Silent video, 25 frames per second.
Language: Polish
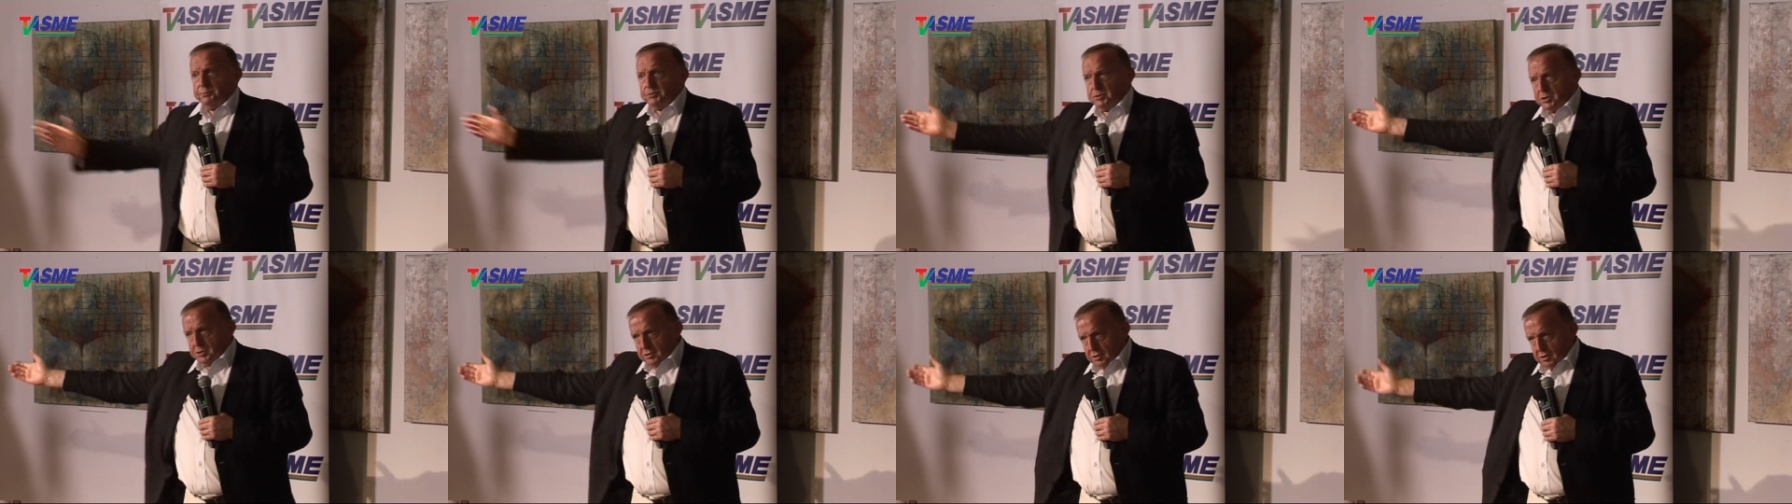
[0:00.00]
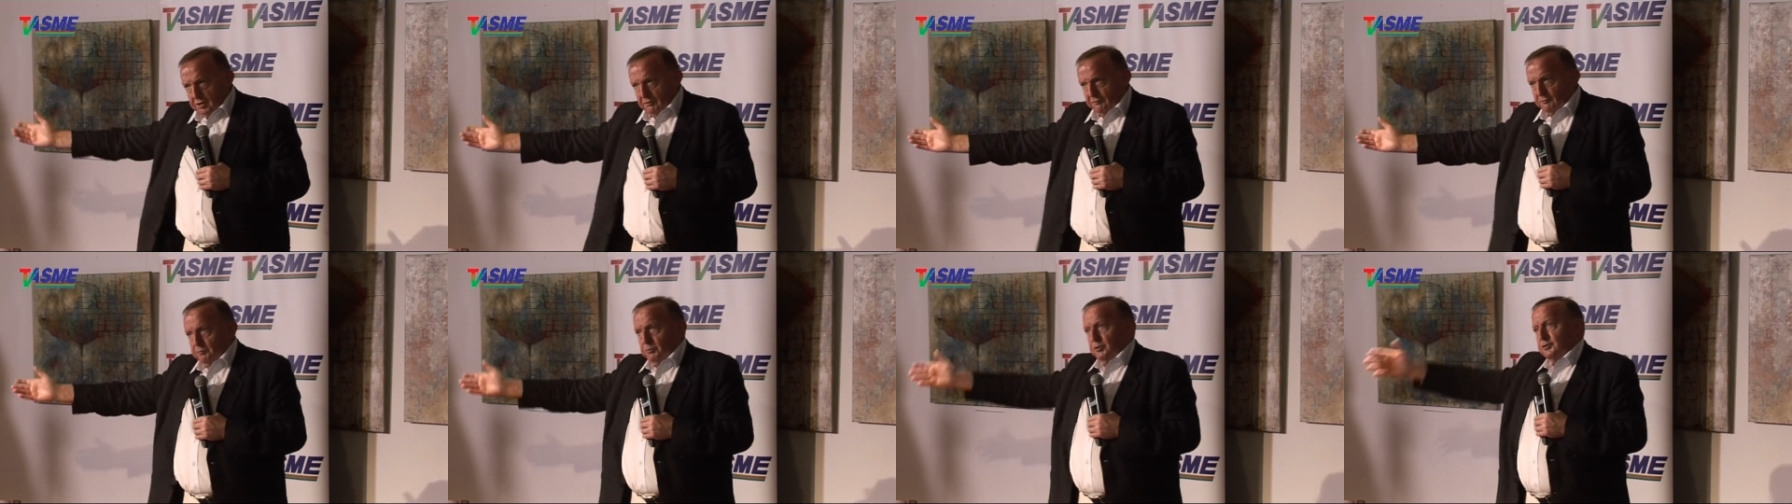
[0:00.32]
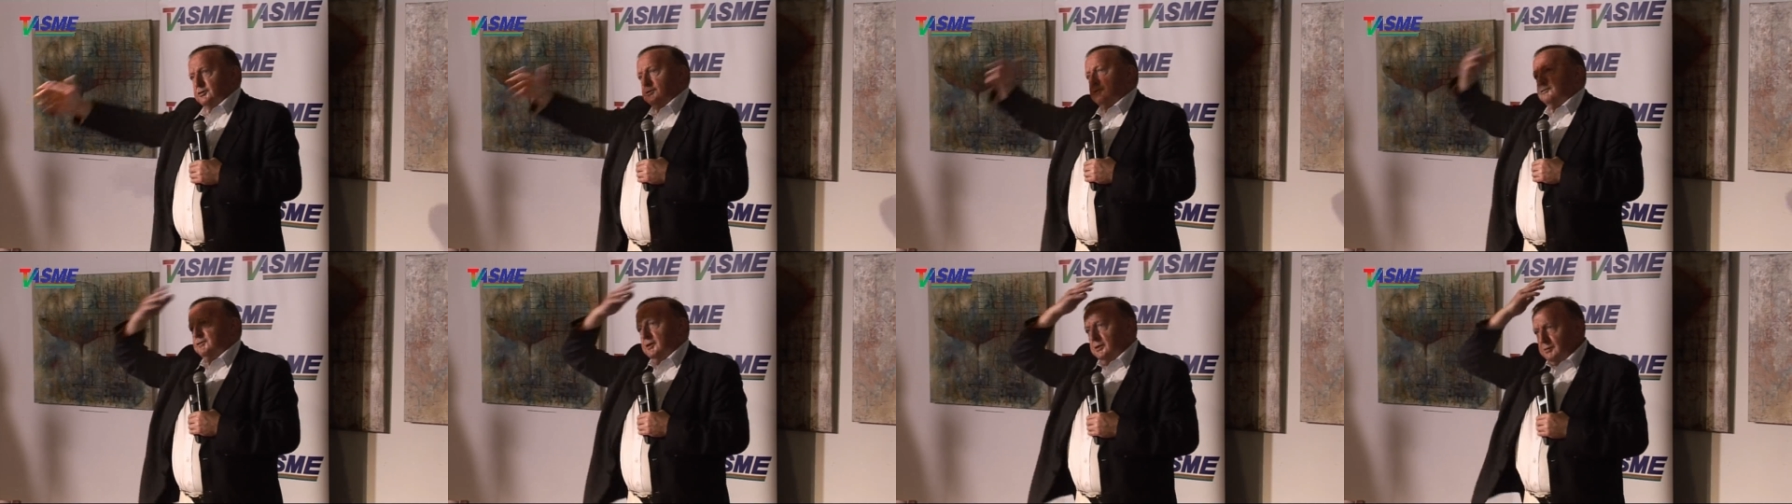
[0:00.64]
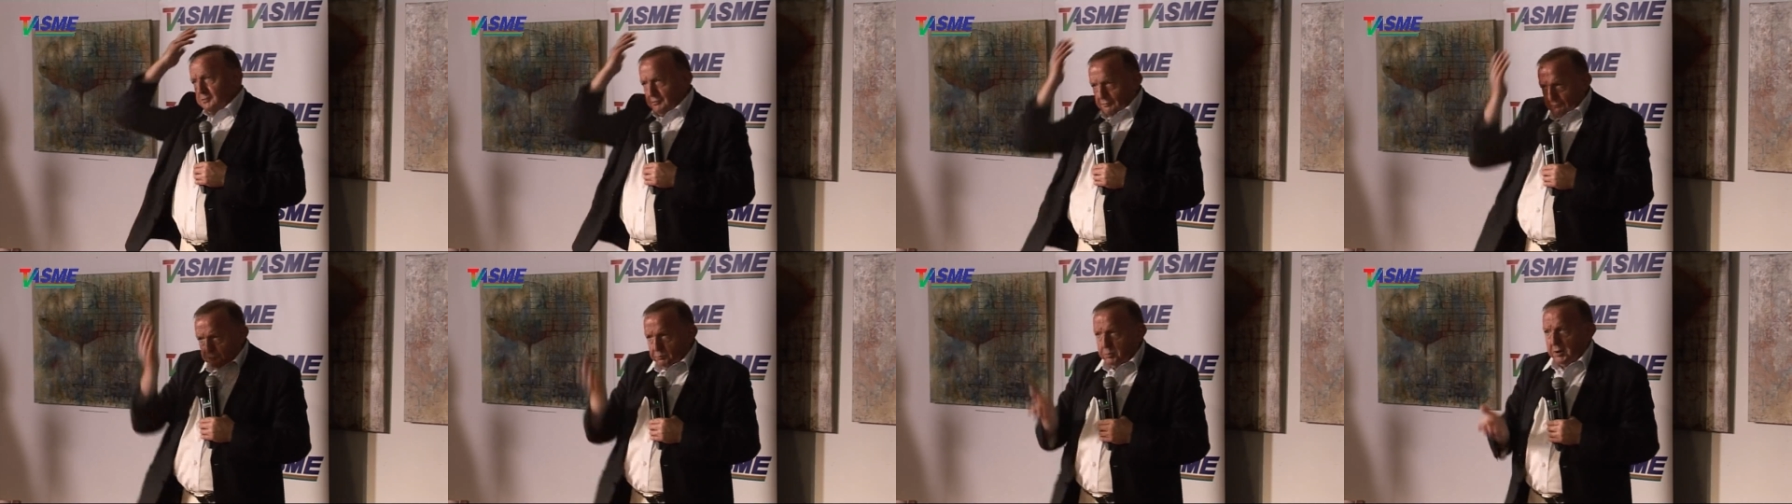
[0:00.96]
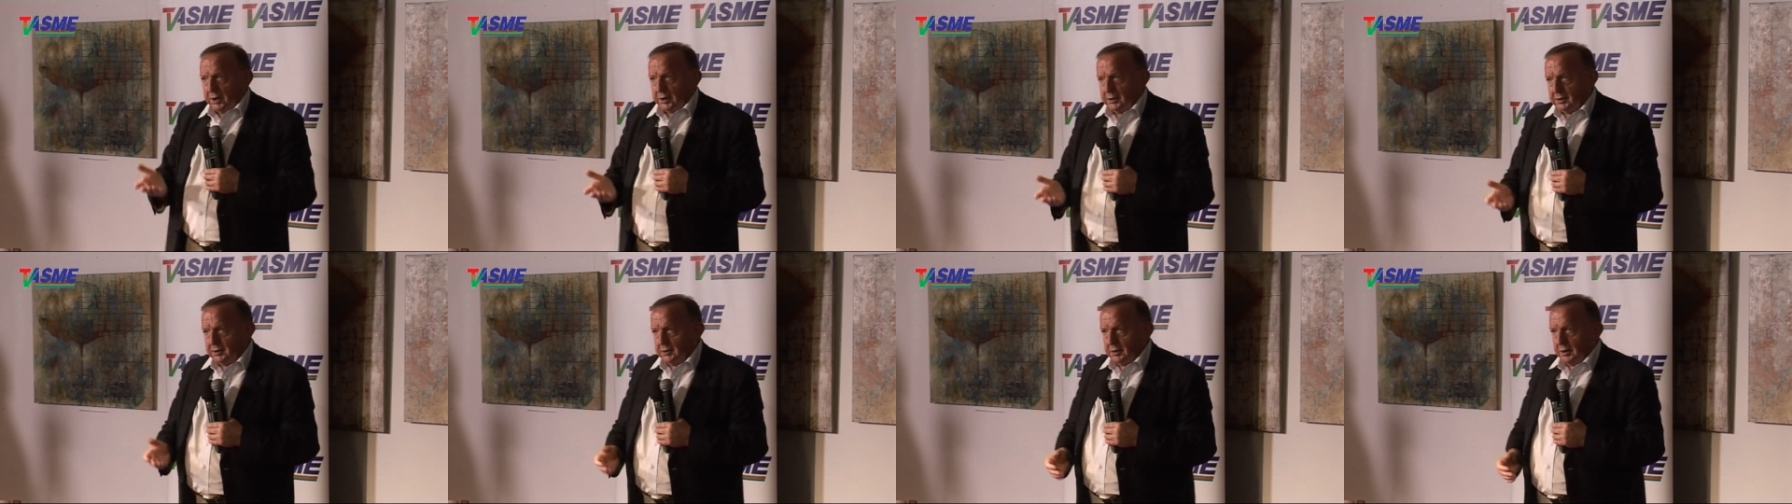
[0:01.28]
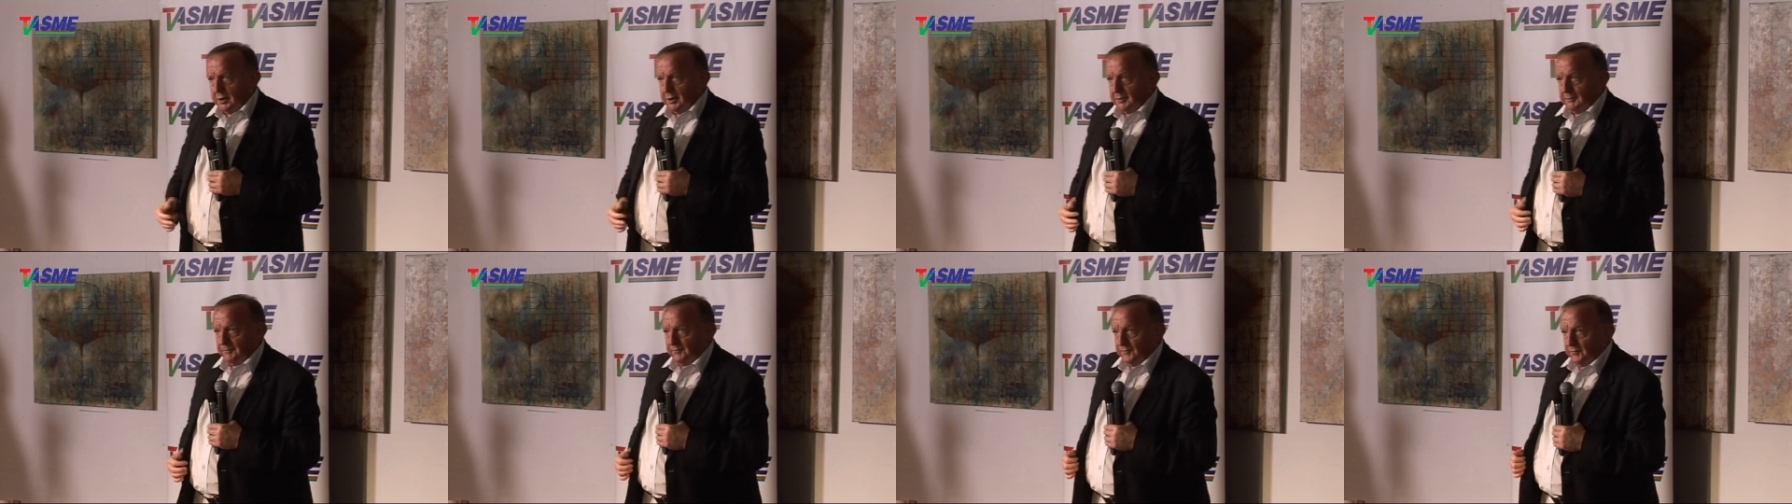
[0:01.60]
Przecież nie w Moskwie, tylko w
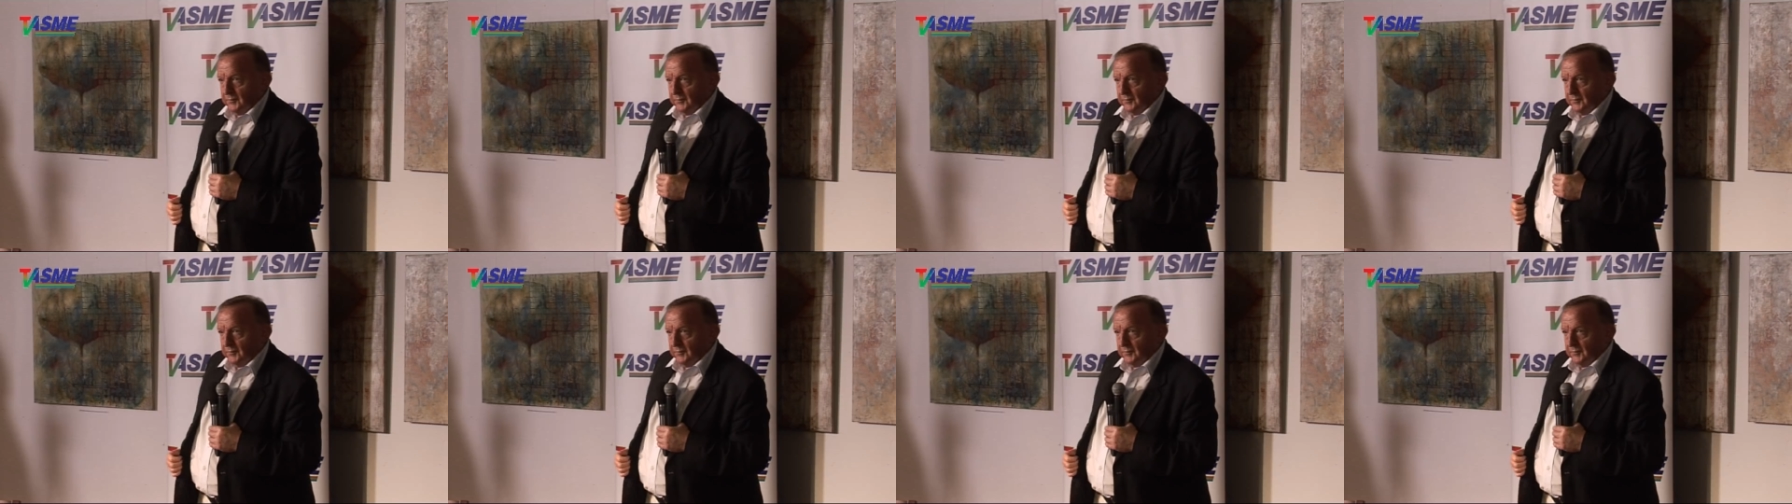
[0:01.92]
Berlinie.